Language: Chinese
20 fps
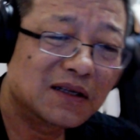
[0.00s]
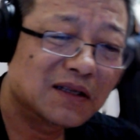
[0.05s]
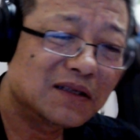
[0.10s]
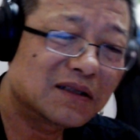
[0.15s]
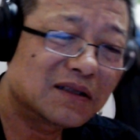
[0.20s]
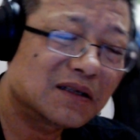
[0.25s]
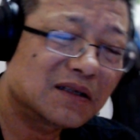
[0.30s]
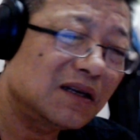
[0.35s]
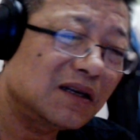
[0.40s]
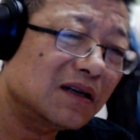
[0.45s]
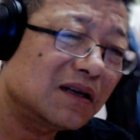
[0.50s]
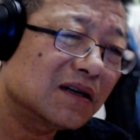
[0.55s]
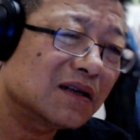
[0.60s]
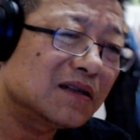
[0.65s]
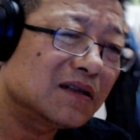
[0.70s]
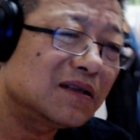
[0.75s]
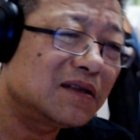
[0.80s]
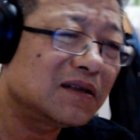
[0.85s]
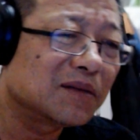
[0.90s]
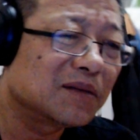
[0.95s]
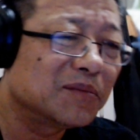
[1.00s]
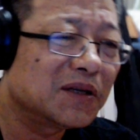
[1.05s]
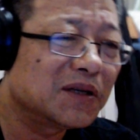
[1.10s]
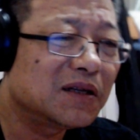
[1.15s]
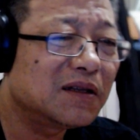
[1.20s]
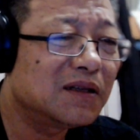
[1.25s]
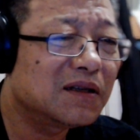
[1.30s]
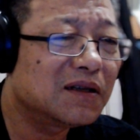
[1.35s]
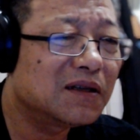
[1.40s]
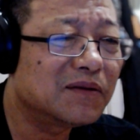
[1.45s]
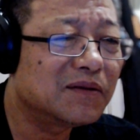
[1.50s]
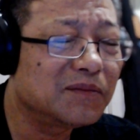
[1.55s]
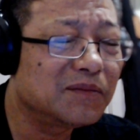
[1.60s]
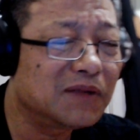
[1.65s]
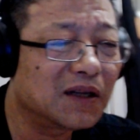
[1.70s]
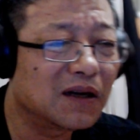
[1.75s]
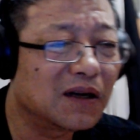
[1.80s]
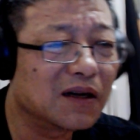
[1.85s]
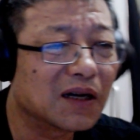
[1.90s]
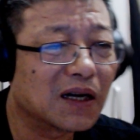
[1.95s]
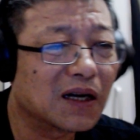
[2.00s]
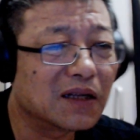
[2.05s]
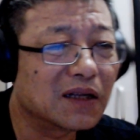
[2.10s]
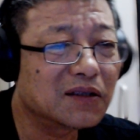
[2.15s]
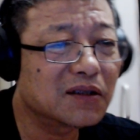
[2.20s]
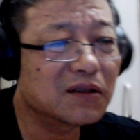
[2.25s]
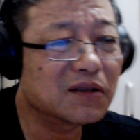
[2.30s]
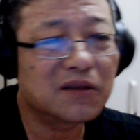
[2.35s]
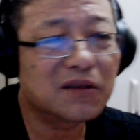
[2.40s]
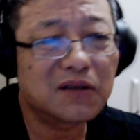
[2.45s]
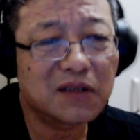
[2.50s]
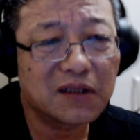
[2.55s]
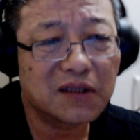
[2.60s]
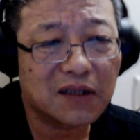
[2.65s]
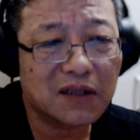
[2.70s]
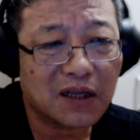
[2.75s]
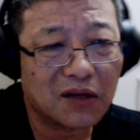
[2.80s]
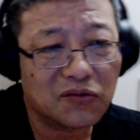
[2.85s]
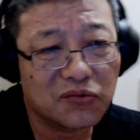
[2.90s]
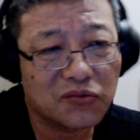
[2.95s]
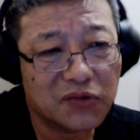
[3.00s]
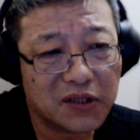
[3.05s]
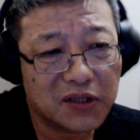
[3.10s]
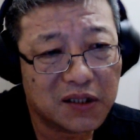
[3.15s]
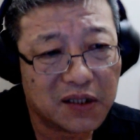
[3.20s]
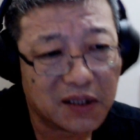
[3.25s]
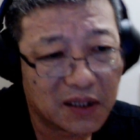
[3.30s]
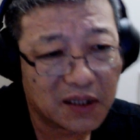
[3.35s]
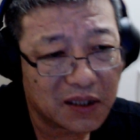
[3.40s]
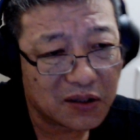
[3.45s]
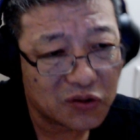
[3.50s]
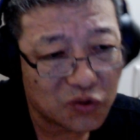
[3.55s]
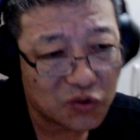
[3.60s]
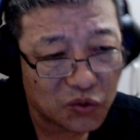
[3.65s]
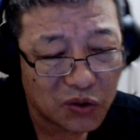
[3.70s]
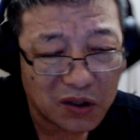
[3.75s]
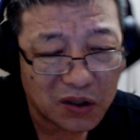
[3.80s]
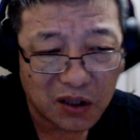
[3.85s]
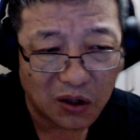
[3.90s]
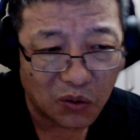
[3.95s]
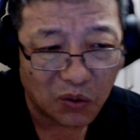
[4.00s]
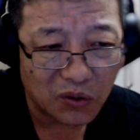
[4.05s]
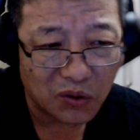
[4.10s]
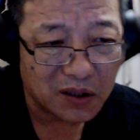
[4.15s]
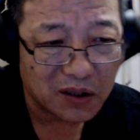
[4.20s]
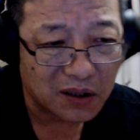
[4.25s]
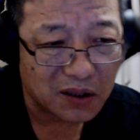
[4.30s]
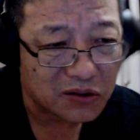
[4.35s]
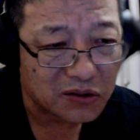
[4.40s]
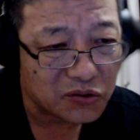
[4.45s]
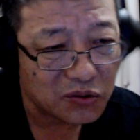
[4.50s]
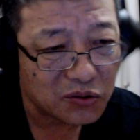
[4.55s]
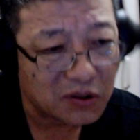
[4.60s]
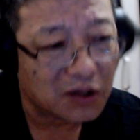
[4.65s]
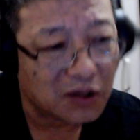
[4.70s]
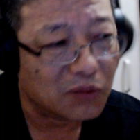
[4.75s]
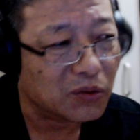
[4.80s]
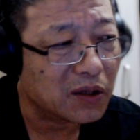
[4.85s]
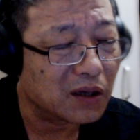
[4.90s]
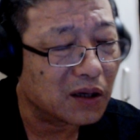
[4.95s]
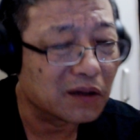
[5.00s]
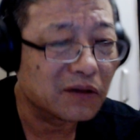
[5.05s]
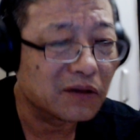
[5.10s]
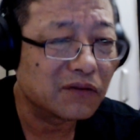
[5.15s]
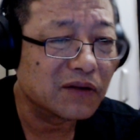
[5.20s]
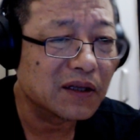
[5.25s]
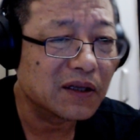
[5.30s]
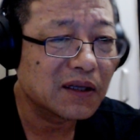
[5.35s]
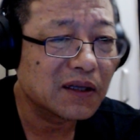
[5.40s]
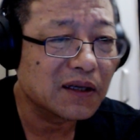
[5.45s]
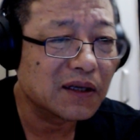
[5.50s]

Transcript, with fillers: 这个你怎么弄啊？这个是当初企业最头疼、最头疼的问题。